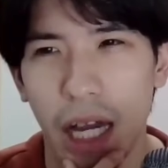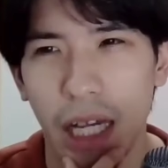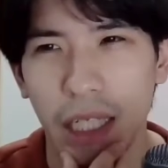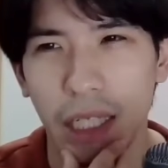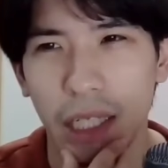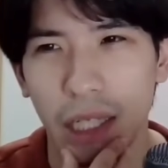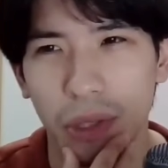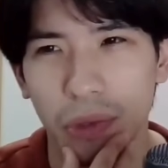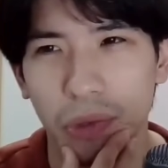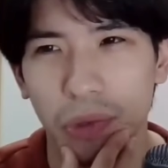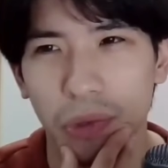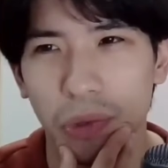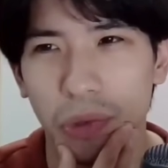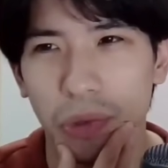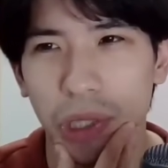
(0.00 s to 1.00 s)
相手
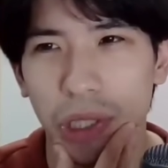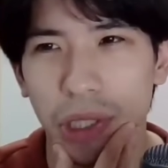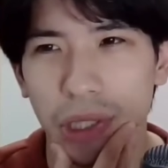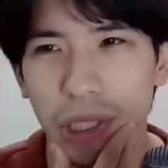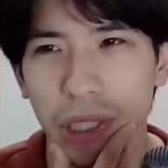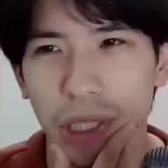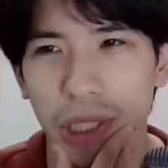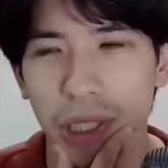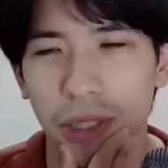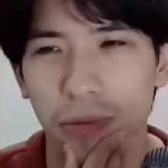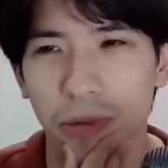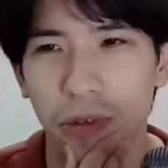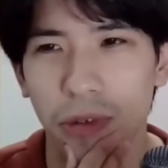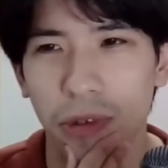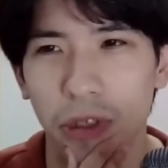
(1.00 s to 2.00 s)
の
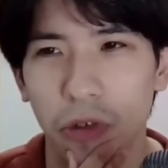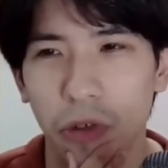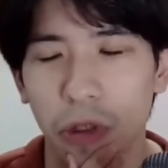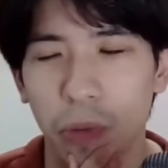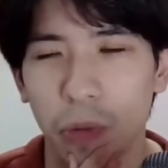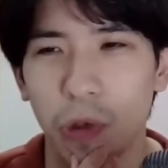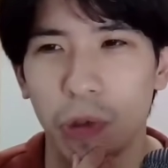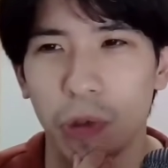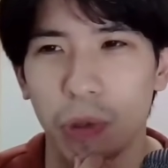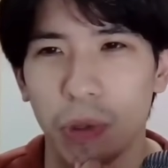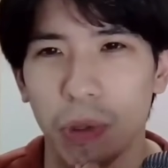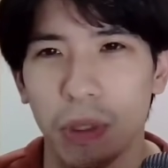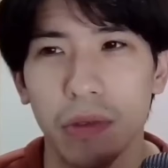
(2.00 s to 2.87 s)
オフェンスシステムっていうよりも、